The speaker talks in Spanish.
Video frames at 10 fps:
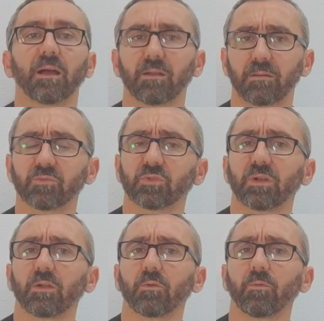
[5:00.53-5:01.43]
Ahora vamos
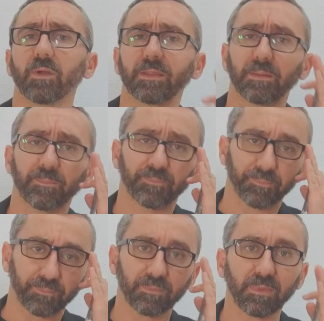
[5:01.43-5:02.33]
con algo fuerte.
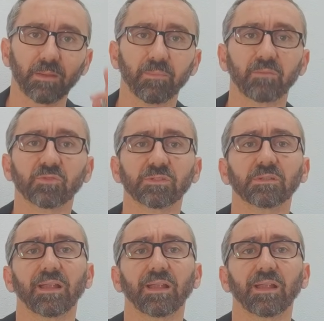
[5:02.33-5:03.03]
Vamos